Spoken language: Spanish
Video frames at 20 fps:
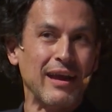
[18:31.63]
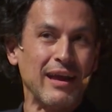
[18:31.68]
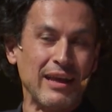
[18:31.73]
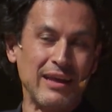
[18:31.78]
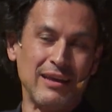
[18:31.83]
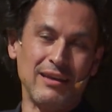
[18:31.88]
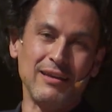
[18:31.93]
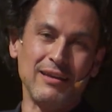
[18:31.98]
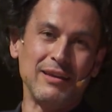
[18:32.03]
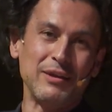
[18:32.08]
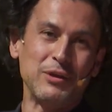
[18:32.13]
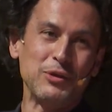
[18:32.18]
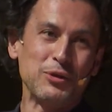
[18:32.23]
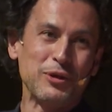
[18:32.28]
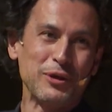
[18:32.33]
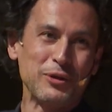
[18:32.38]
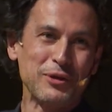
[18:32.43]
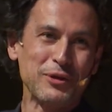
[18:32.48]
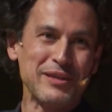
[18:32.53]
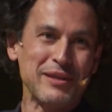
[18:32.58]
Y yo
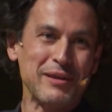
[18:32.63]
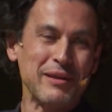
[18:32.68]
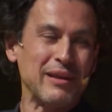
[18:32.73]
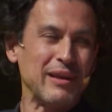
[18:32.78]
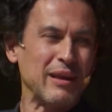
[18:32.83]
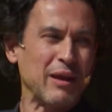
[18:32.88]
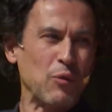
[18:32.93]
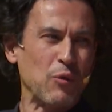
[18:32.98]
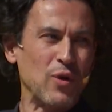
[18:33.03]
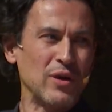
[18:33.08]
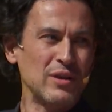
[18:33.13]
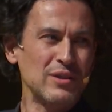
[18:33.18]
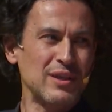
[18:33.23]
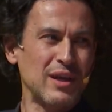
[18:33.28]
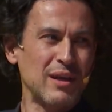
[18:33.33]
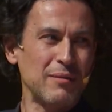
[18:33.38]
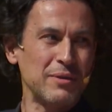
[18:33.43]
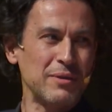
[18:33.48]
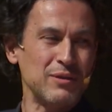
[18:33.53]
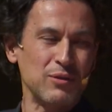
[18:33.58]
creo que eh, Juan
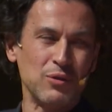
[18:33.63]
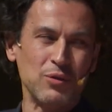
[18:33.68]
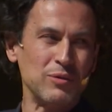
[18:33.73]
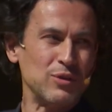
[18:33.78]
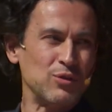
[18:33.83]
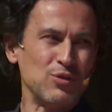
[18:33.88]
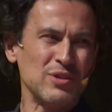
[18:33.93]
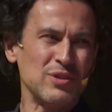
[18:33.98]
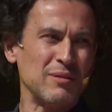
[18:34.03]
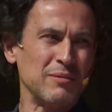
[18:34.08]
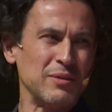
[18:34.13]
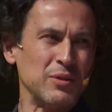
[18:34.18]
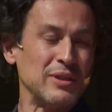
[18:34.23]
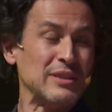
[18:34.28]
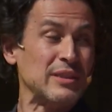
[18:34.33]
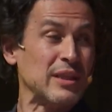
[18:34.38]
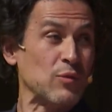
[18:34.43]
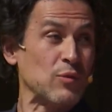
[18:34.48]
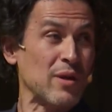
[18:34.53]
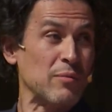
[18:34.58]
estará bien. No, no está bien.
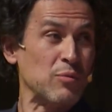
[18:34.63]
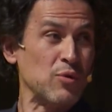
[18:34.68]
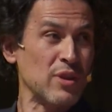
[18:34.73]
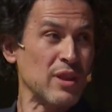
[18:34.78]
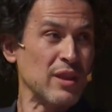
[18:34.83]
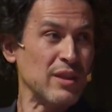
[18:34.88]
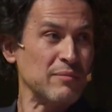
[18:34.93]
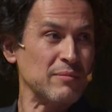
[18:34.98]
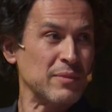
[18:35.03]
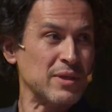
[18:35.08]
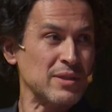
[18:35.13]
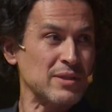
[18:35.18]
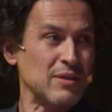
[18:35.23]
Tiene una boda además.